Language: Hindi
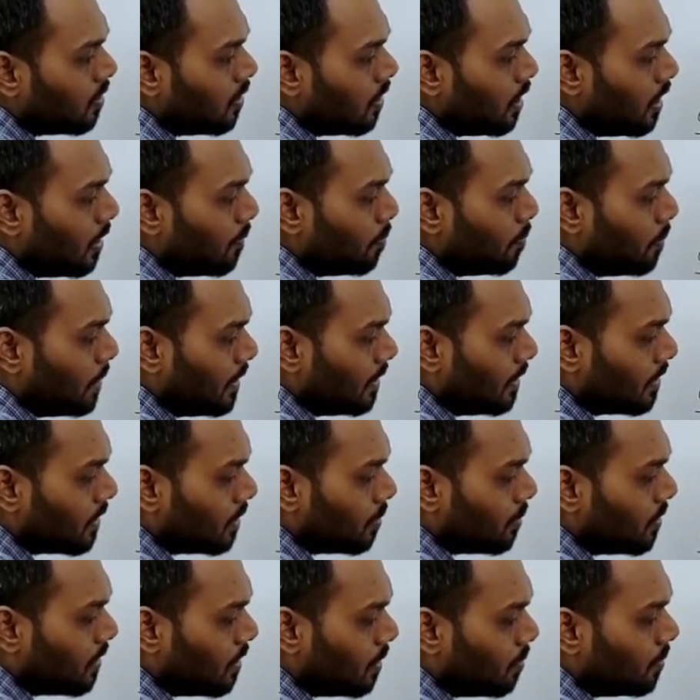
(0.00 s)
हाफ प्लेन
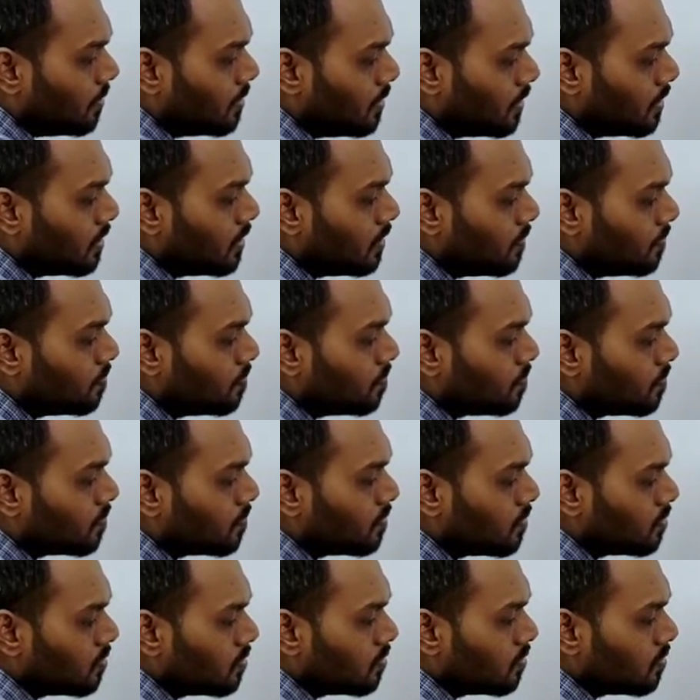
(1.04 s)
के बारे में ठीक है ना
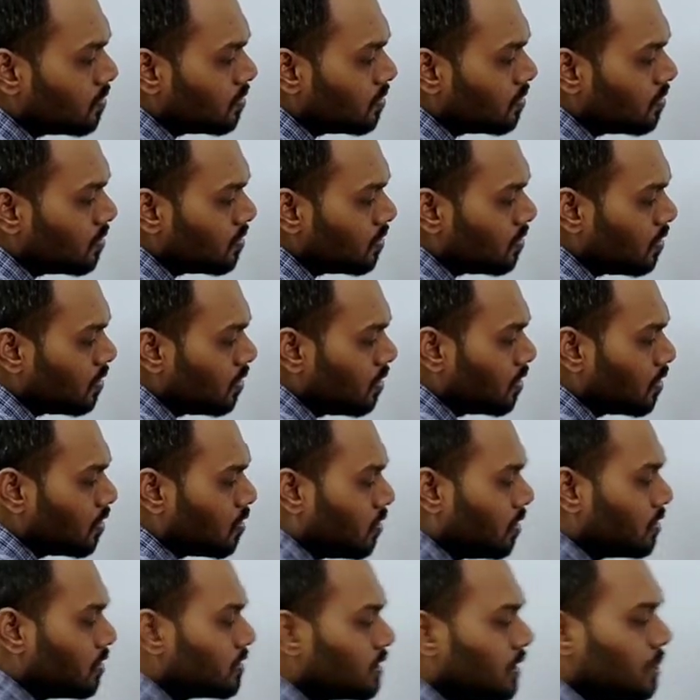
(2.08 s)

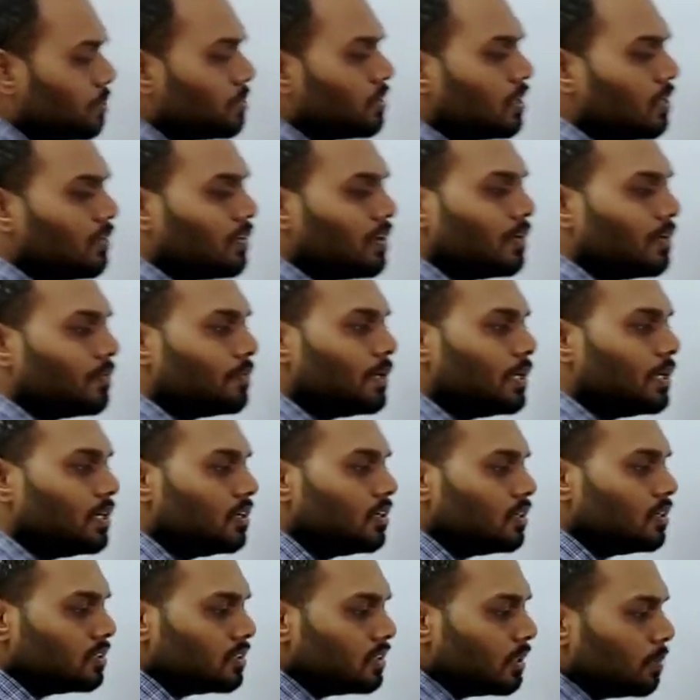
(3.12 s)
कॉन्सेप्ट ऑफ हाफ लेन
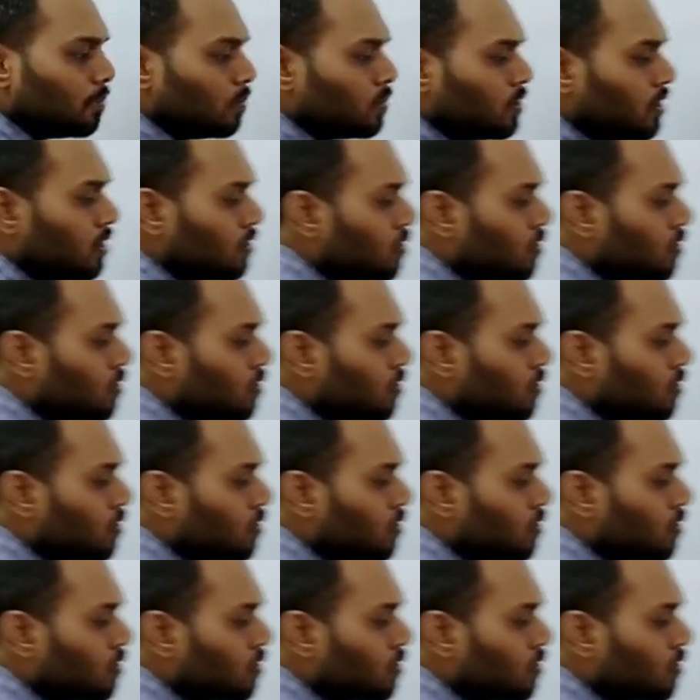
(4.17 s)
जब मुझे